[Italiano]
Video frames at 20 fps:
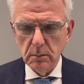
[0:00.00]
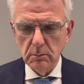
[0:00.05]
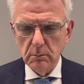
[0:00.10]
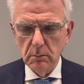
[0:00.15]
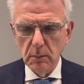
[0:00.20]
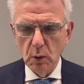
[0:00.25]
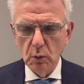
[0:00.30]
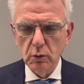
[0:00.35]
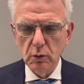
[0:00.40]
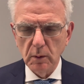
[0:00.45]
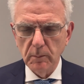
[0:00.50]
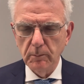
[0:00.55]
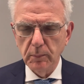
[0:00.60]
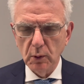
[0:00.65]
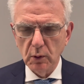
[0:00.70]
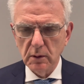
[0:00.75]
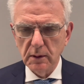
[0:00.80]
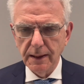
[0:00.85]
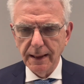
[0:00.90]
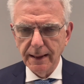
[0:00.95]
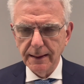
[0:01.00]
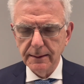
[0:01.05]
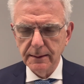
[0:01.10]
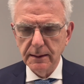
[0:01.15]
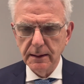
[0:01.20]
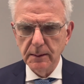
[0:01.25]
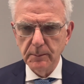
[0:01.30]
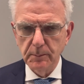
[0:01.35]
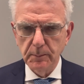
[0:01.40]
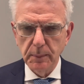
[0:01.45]
molto
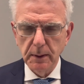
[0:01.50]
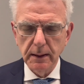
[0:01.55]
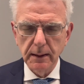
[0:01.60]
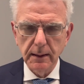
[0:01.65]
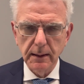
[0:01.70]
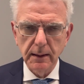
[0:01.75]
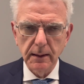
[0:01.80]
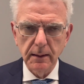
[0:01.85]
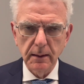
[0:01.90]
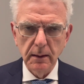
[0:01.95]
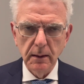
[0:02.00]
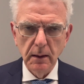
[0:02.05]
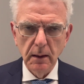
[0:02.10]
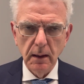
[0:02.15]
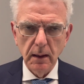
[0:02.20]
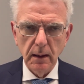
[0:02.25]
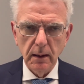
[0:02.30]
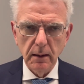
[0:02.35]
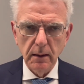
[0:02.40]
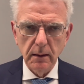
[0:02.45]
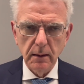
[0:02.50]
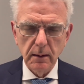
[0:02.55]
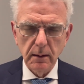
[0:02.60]
importante per uh,